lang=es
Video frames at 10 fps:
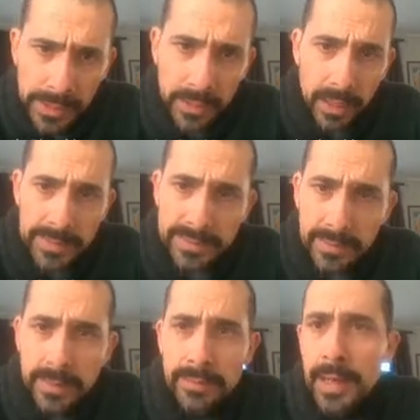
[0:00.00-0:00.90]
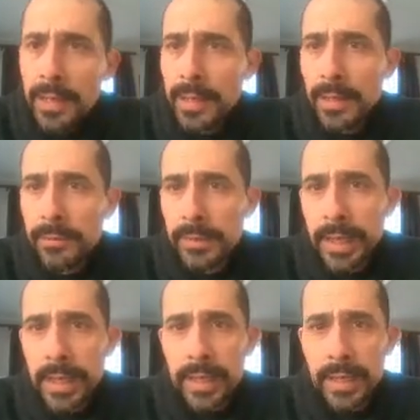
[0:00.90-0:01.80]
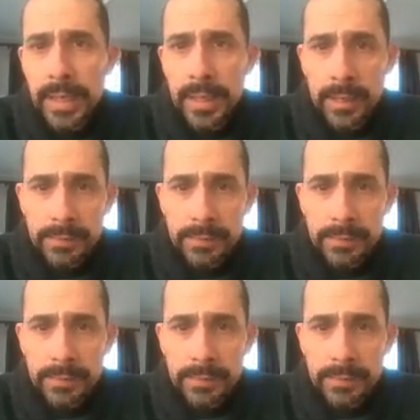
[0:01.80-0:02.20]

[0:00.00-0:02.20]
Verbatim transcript: Cannabis sativa es una eh,